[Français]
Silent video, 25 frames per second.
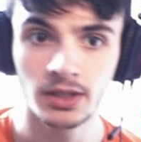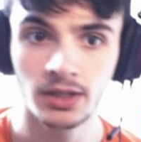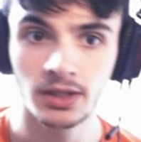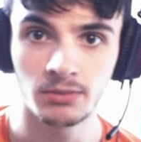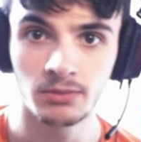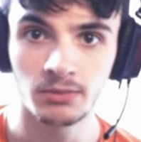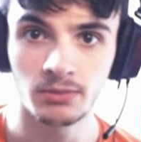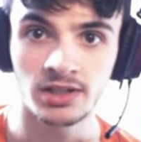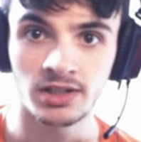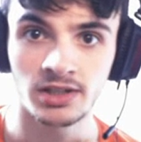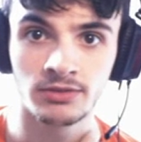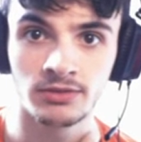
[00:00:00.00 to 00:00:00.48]

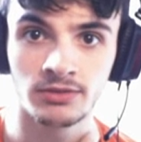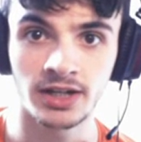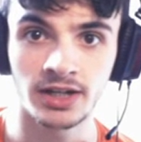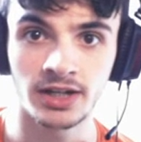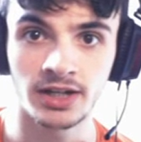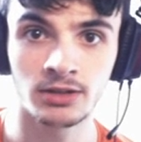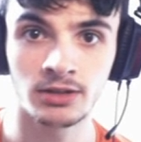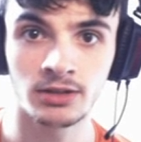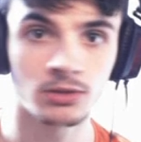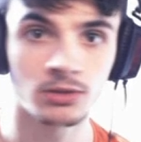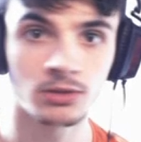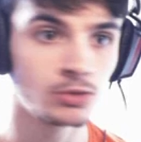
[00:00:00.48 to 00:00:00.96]
mais ça devrait
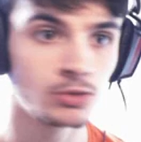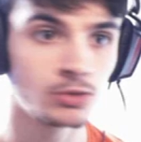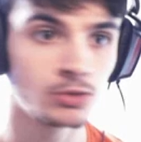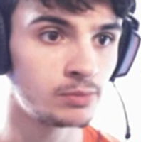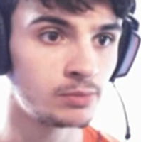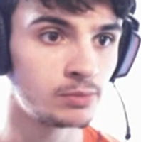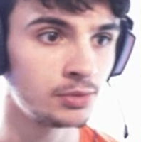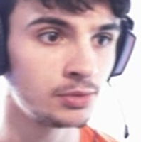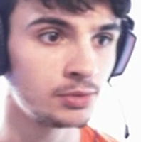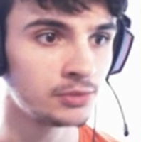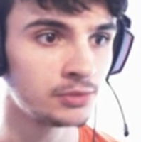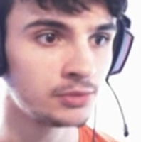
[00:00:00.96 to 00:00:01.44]
être beaucoup
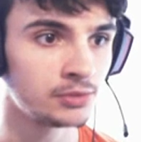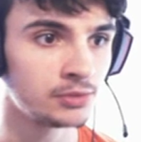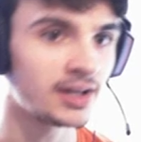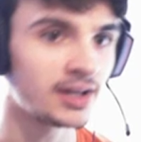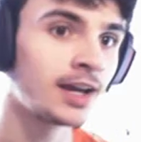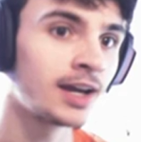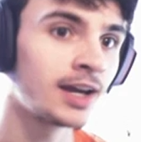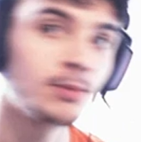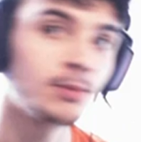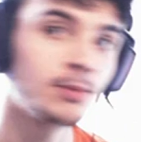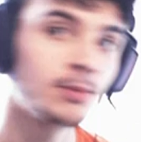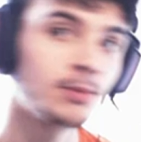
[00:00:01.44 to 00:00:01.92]
plus
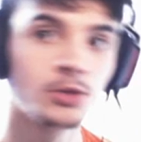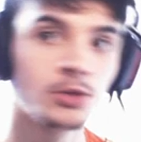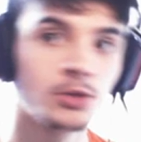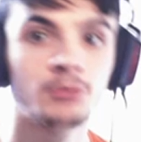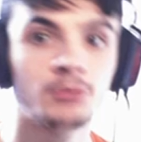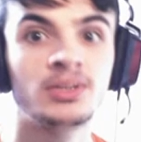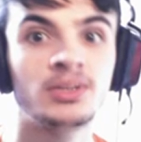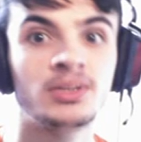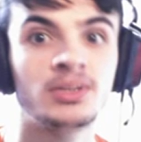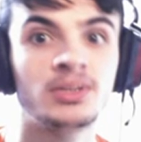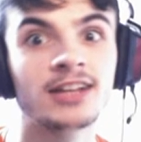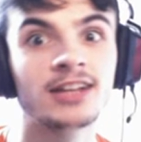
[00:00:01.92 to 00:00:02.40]
agréable qu'une
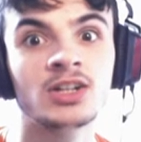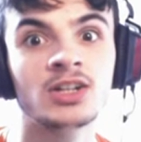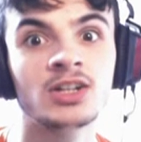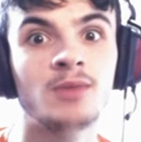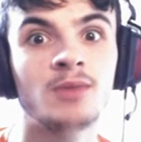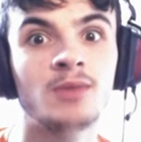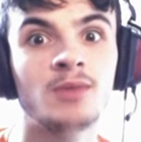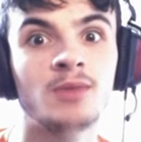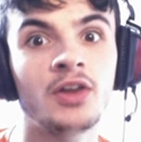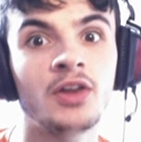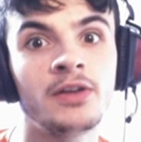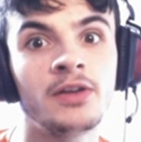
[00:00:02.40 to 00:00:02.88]
putain de
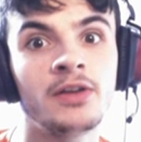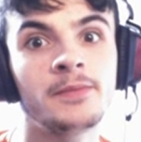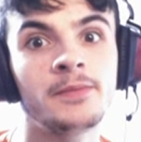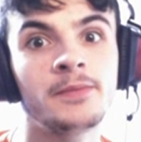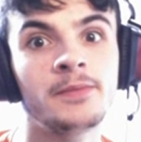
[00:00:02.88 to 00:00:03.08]
commode.